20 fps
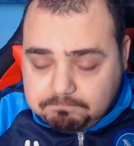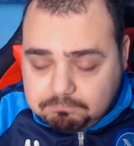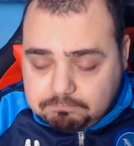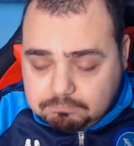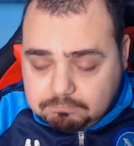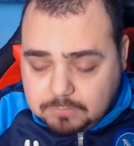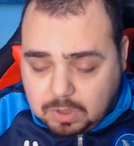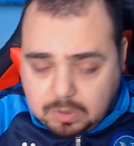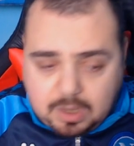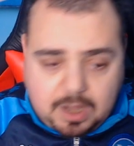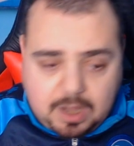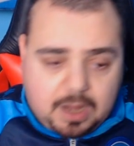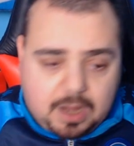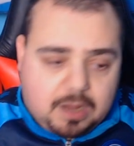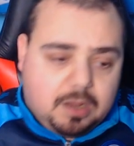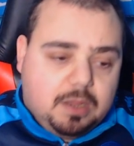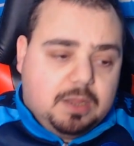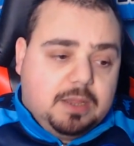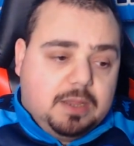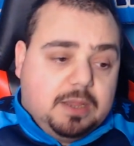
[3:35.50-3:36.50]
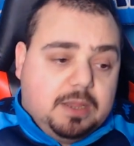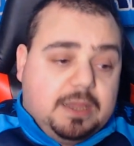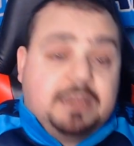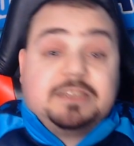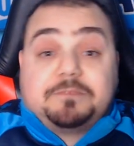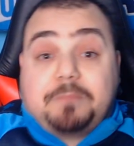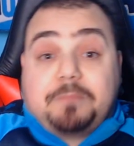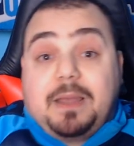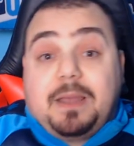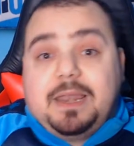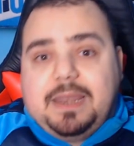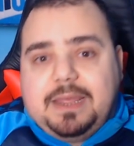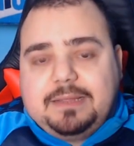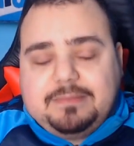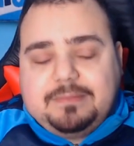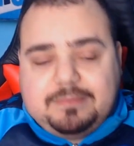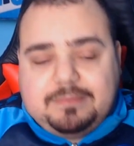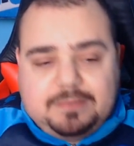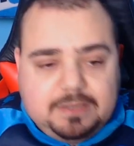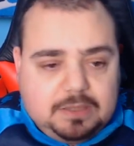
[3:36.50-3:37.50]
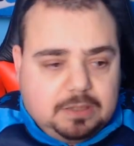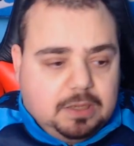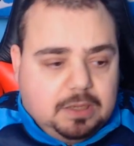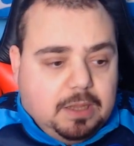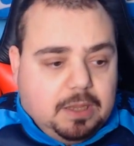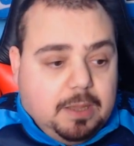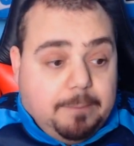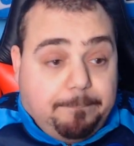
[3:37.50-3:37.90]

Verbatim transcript: Ok? E Spalletti,